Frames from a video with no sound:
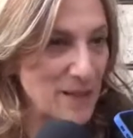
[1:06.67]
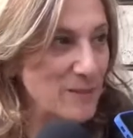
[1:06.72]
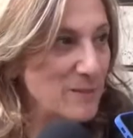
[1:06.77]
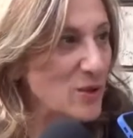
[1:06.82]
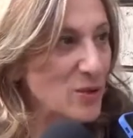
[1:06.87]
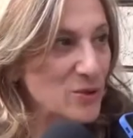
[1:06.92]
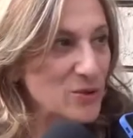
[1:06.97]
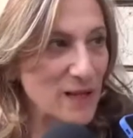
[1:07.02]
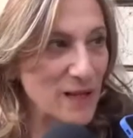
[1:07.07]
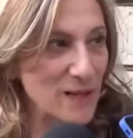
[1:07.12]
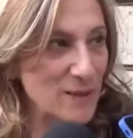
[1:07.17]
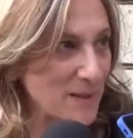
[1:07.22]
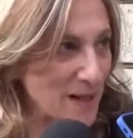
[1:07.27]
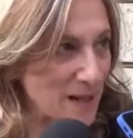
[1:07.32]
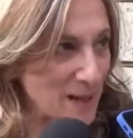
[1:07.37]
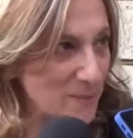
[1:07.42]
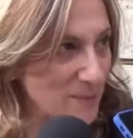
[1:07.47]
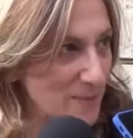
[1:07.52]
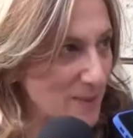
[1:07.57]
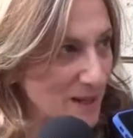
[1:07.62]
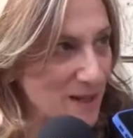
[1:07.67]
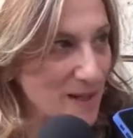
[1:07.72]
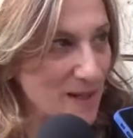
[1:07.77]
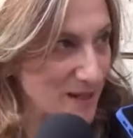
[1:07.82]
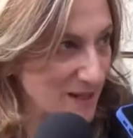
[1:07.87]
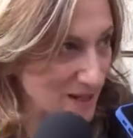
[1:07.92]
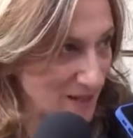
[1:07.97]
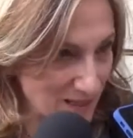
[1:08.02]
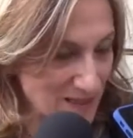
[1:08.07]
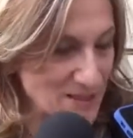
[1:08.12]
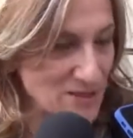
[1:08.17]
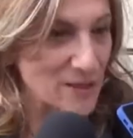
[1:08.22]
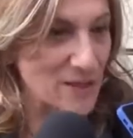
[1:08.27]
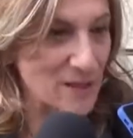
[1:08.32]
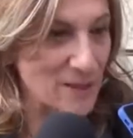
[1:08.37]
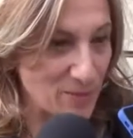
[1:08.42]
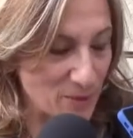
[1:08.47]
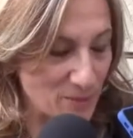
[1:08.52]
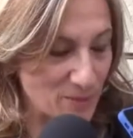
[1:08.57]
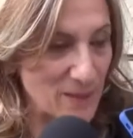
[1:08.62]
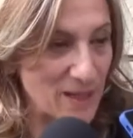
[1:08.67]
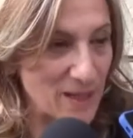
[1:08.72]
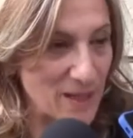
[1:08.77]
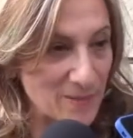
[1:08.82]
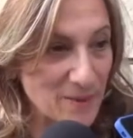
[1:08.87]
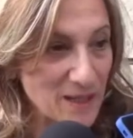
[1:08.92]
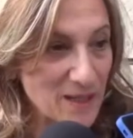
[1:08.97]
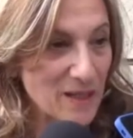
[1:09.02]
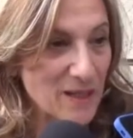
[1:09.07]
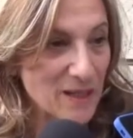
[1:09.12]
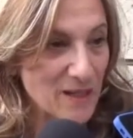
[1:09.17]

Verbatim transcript: è morta la mamma e il ragazzo ha dei problemi.